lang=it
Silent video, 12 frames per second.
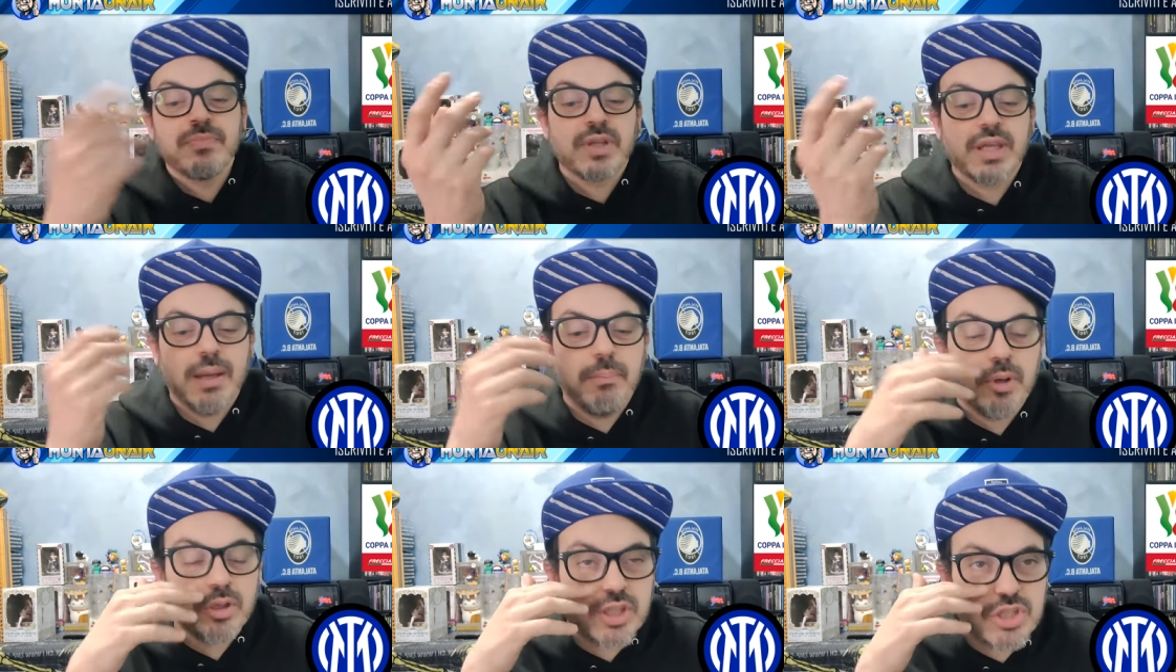che a
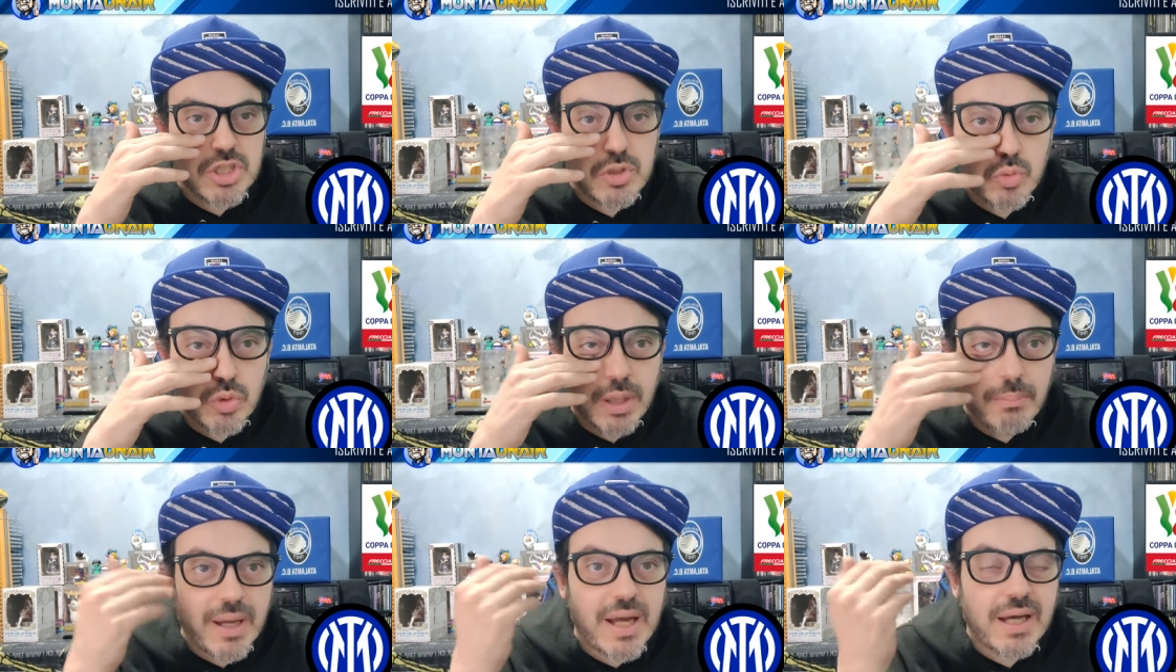botta sicura
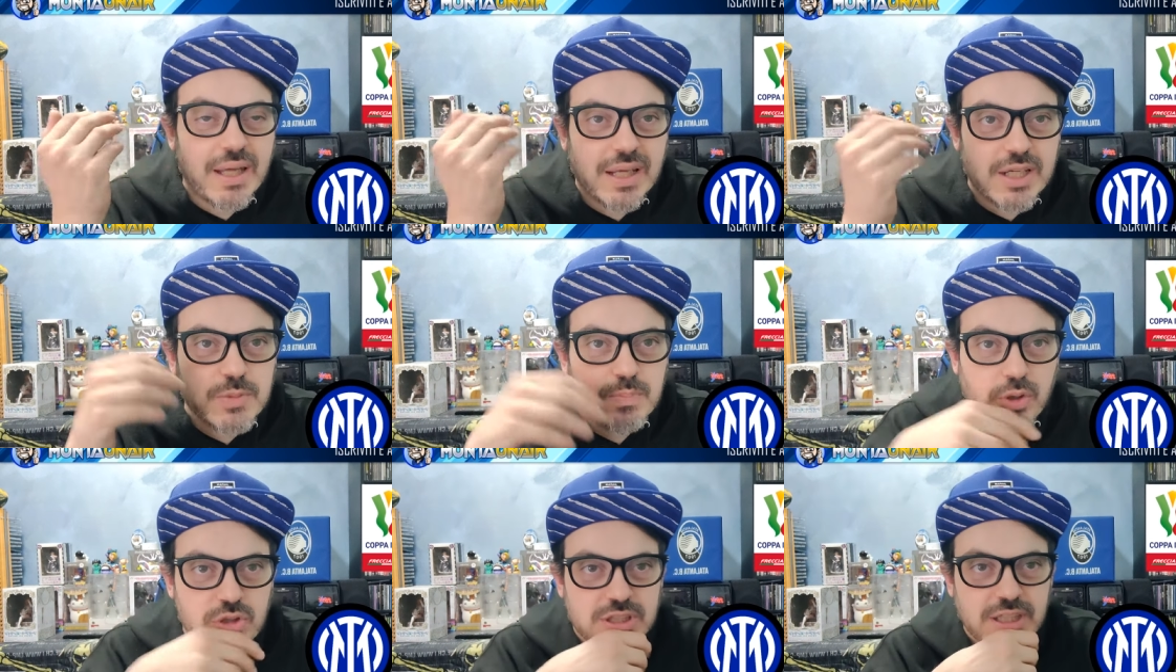ma la
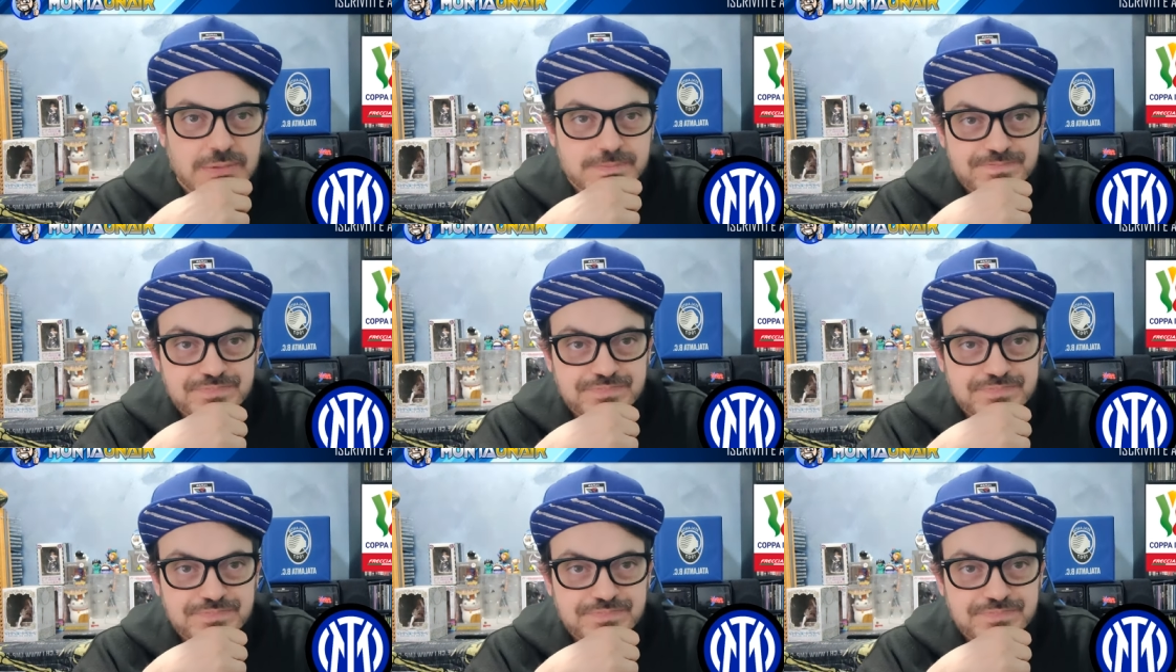risposta